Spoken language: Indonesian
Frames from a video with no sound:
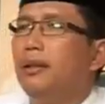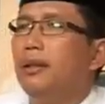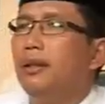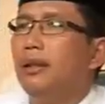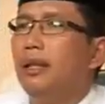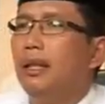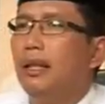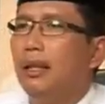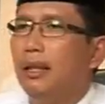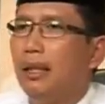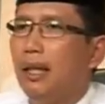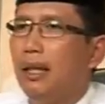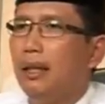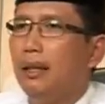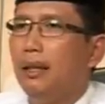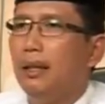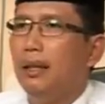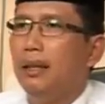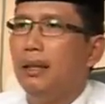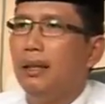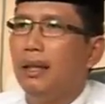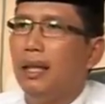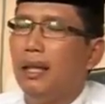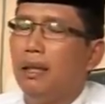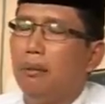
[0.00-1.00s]

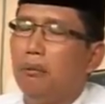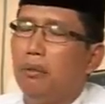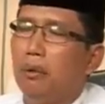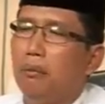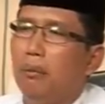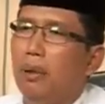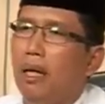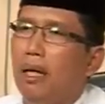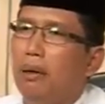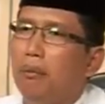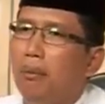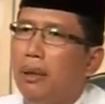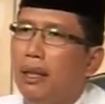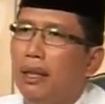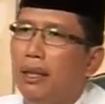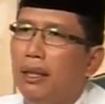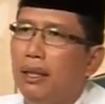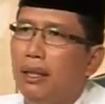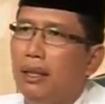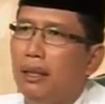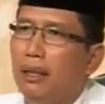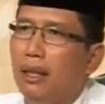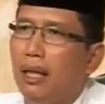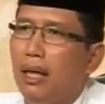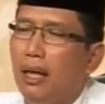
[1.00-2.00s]
tingkat-tingkat pemahaman
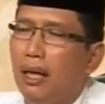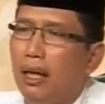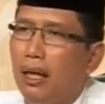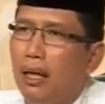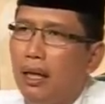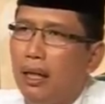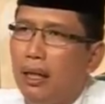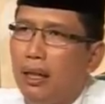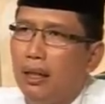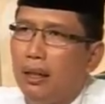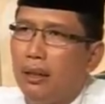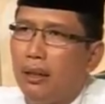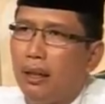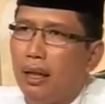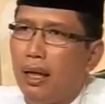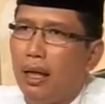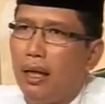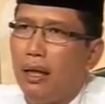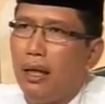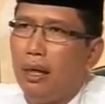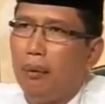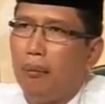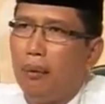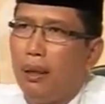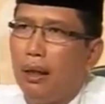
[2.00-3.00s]
kita
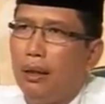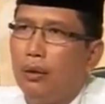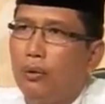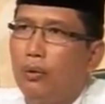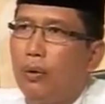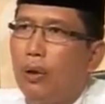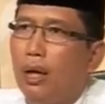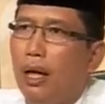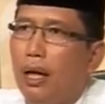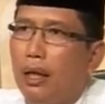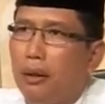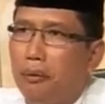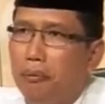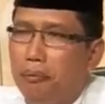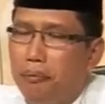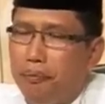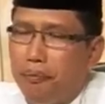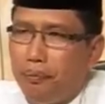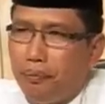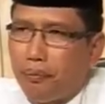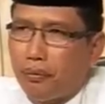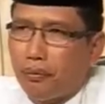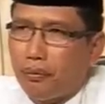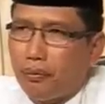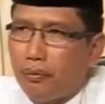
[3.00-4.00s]
terhadap Al-Quran.
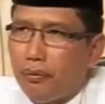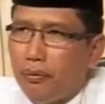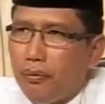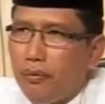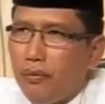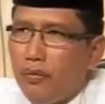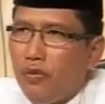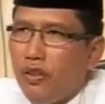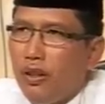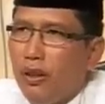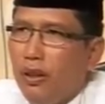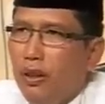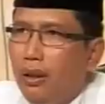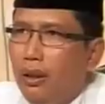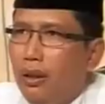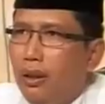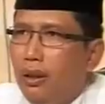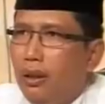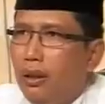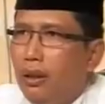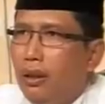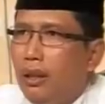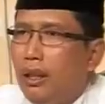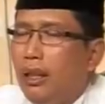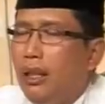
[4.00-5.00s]

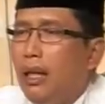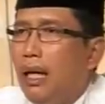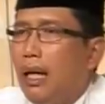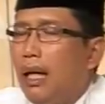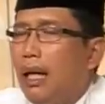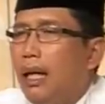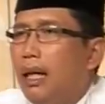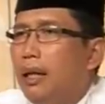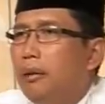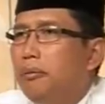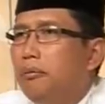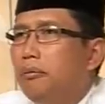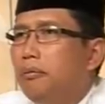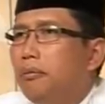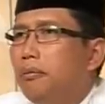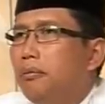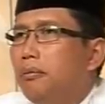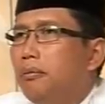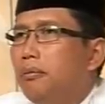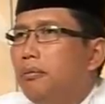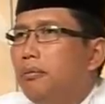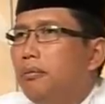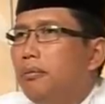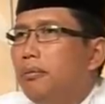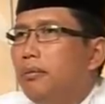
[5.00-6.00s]
Di dalam
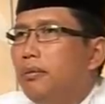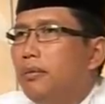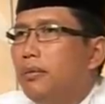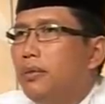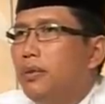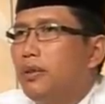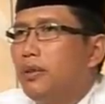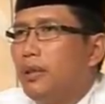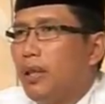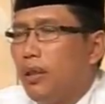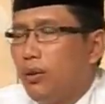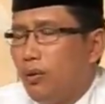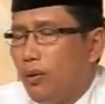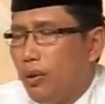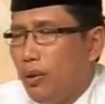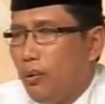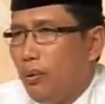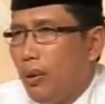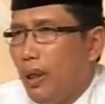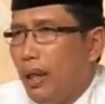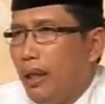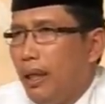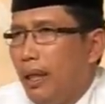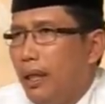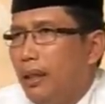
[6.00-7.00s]
satu
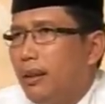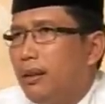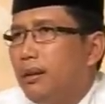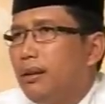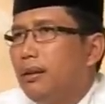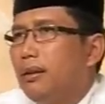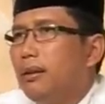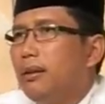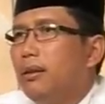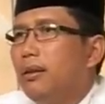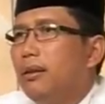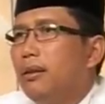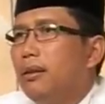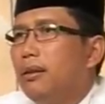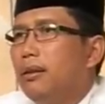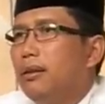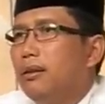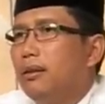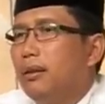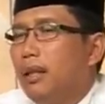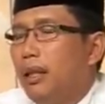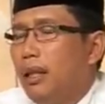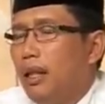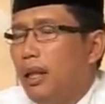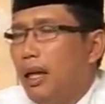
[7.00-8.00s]
riwayat,
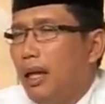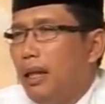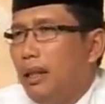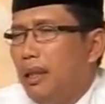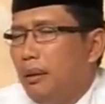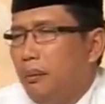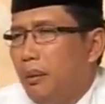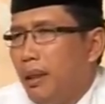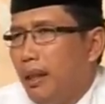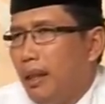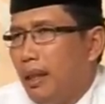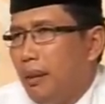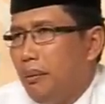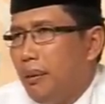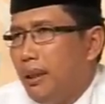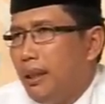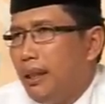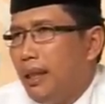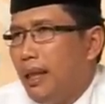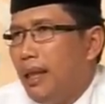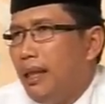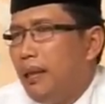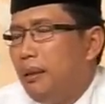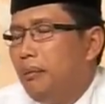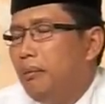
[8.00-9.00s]
Sayyidina Ali bin Nabi
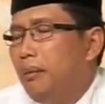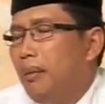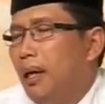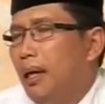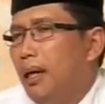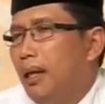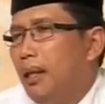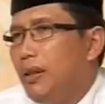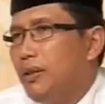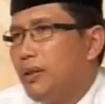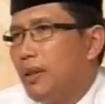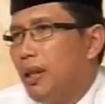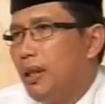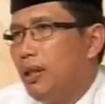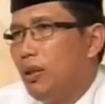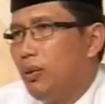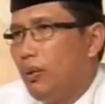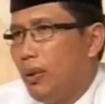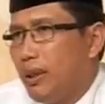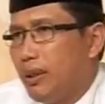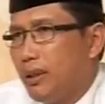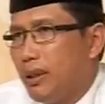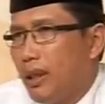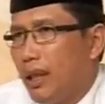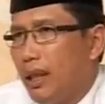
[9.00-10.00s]
Talib alaihissalatu
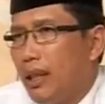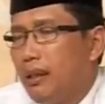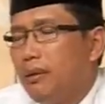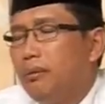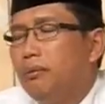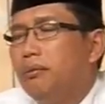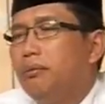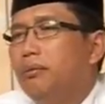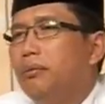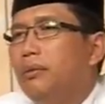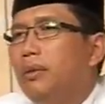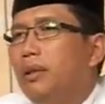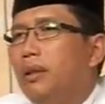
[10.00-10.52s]
wassalam